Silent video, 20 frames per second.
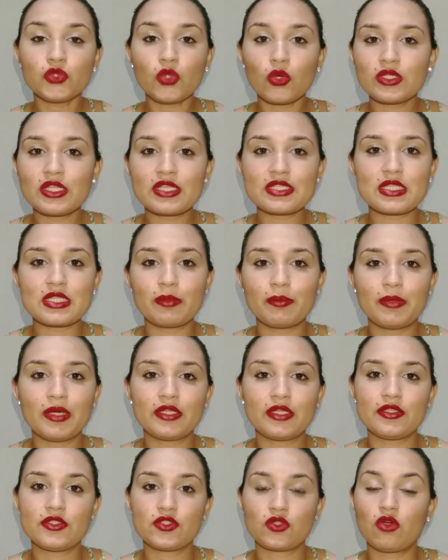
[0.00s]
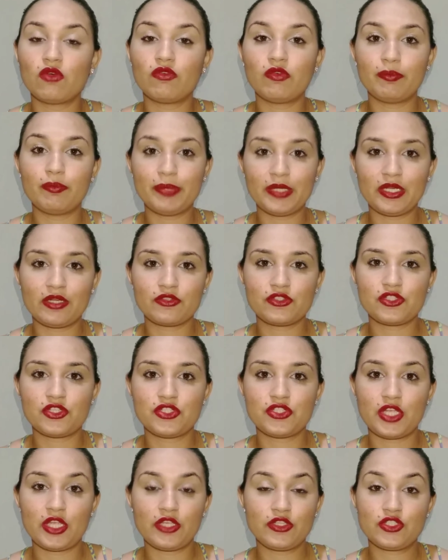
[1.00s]
toda semana escova e prancha,
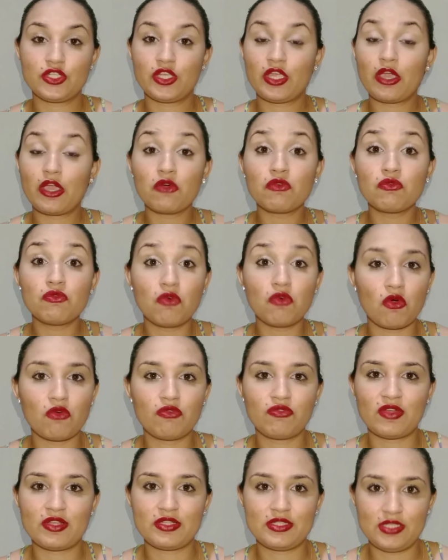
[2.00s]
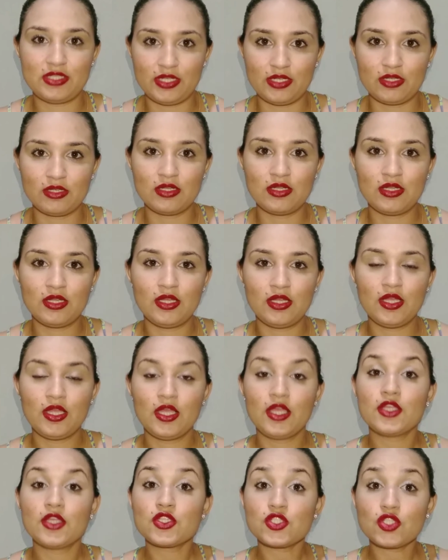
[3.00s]
gente, eu vou fazer.
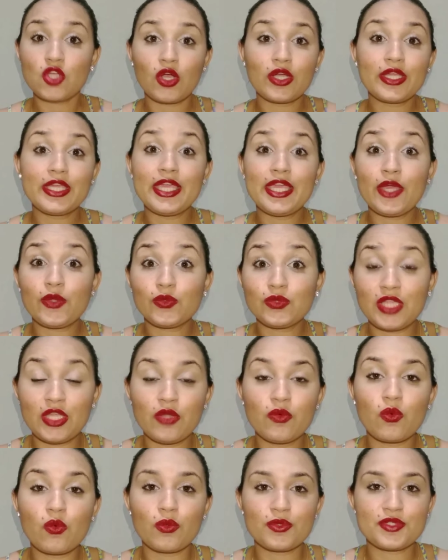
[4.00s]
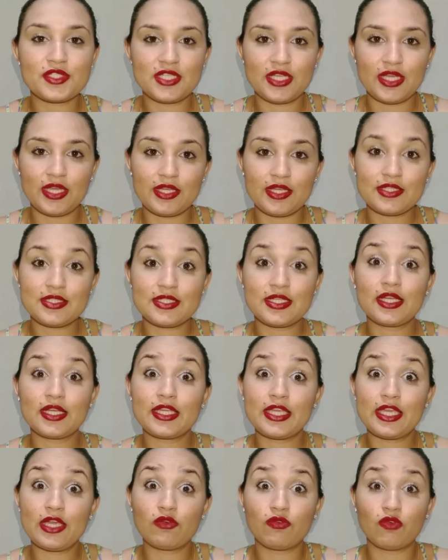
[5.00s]
Só que eu tenho consciência
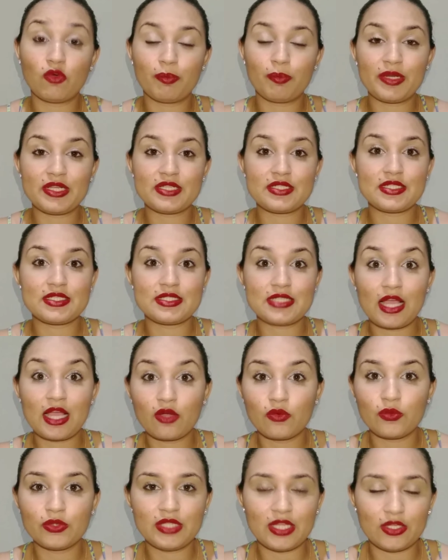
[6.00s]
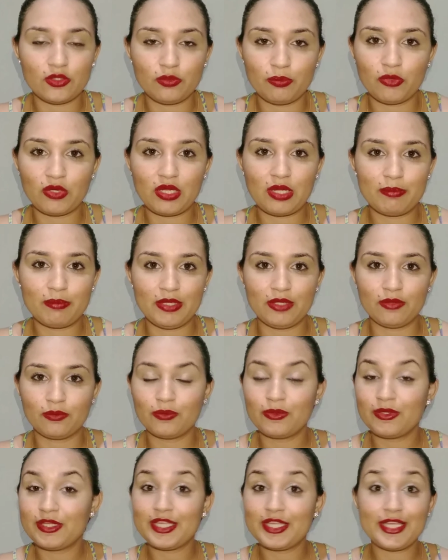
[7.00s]
que eu vou precisar cuidar do meu
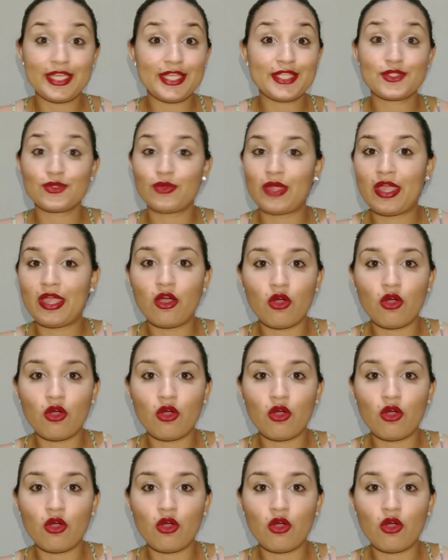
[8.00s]
cabelo. Isso